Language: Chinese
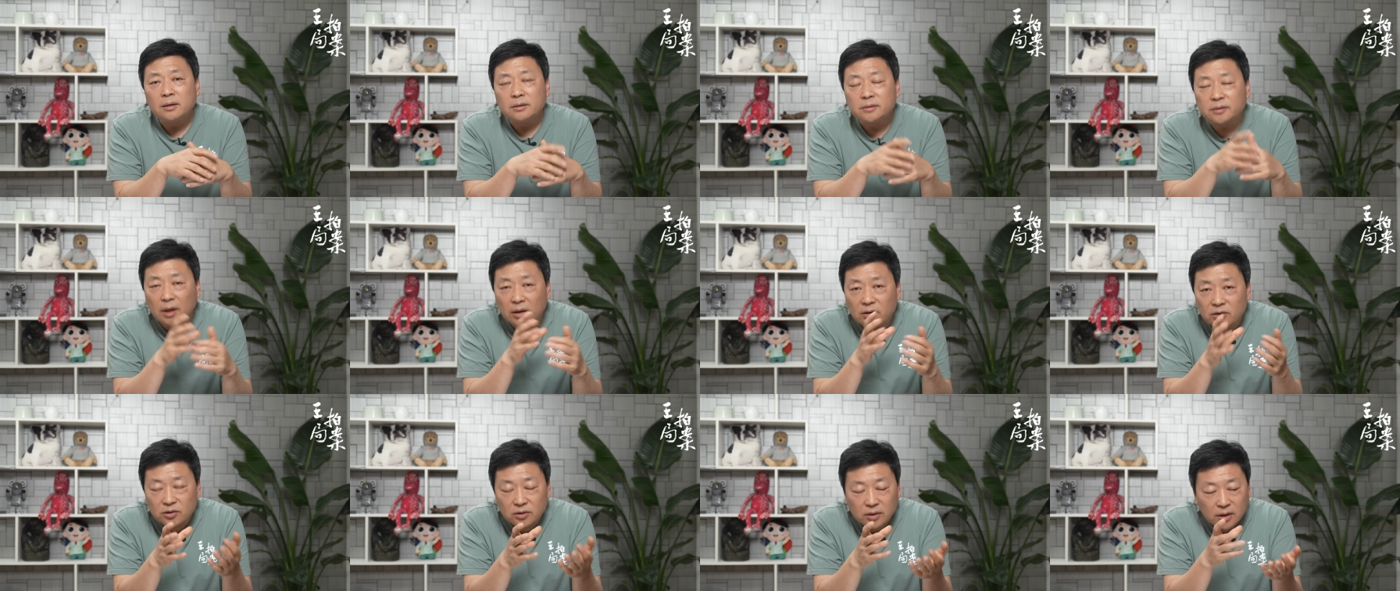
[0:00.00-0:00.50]

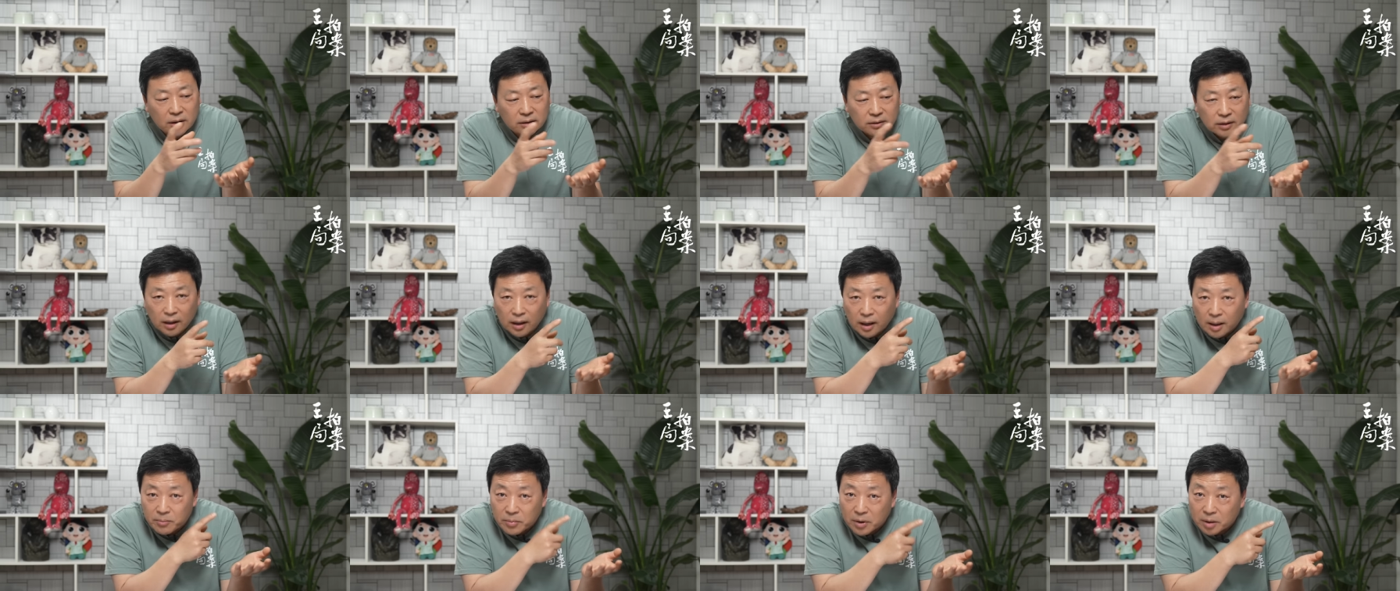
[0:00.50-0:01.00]
当时呢，他
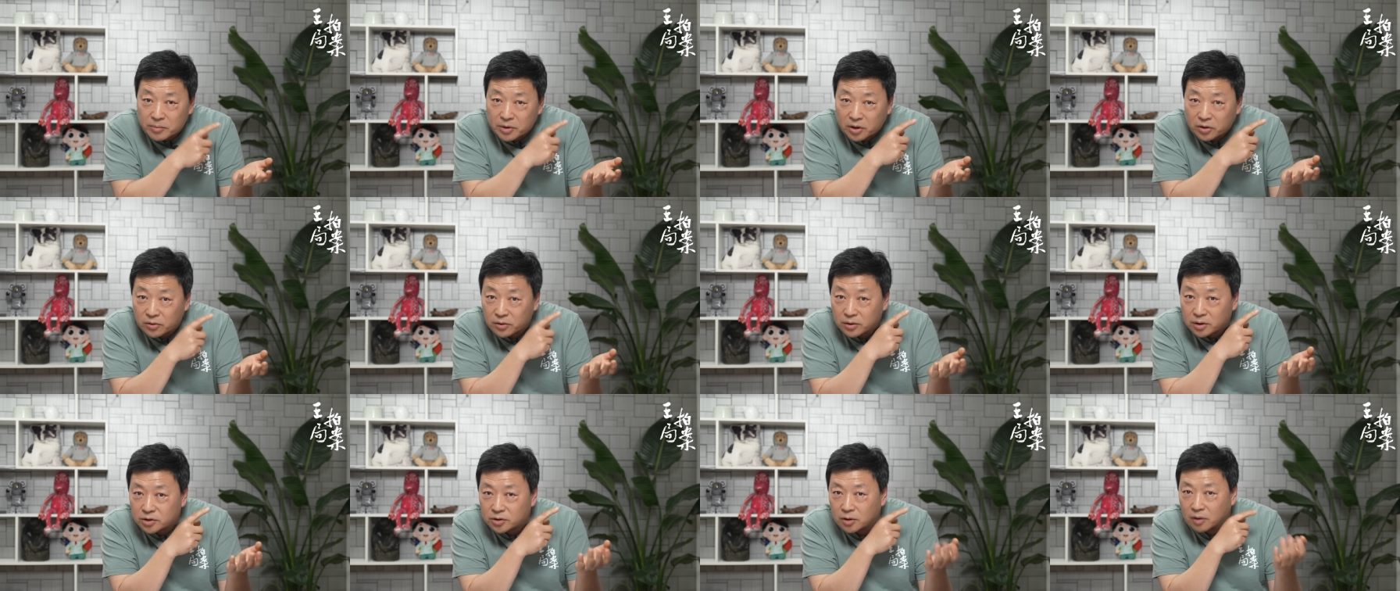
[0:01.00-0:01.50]
看旁边有
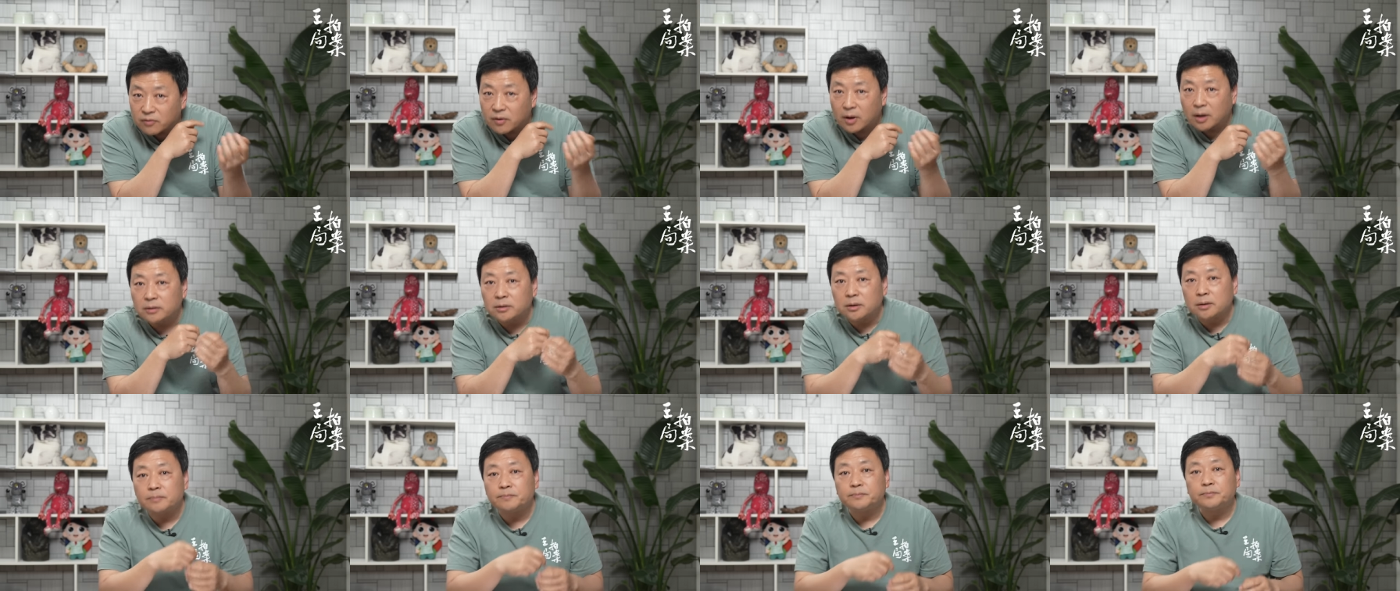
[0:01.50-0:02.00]
一个小
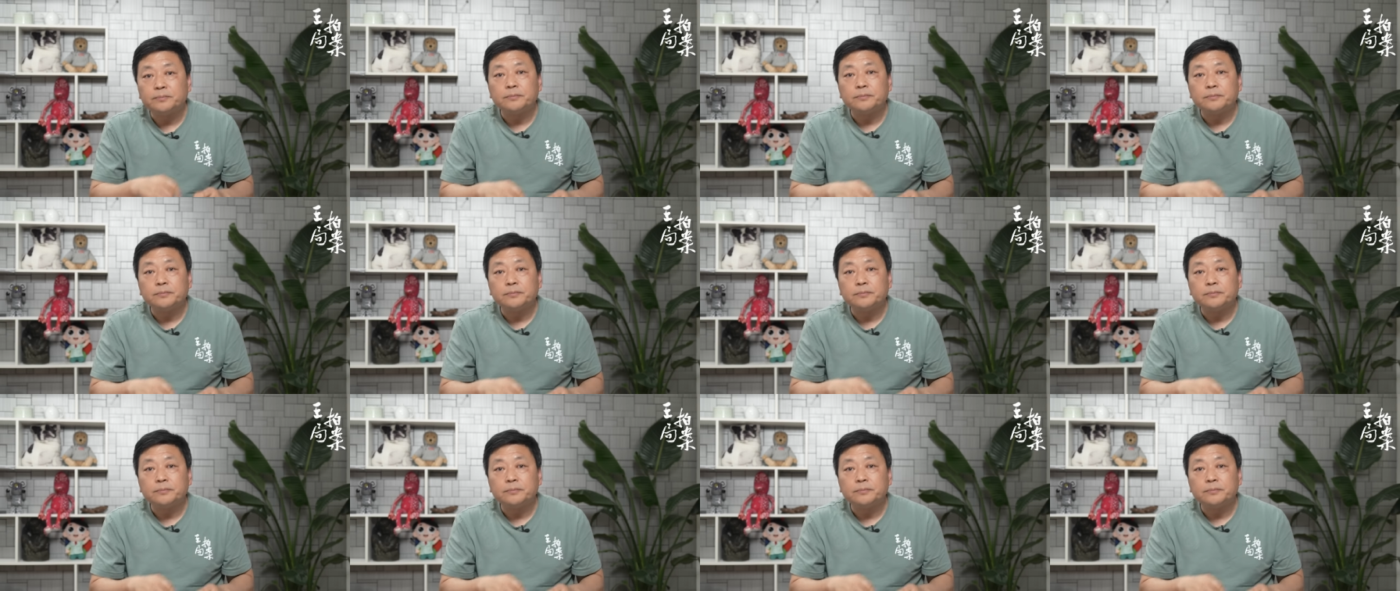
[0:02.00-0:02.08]
房子，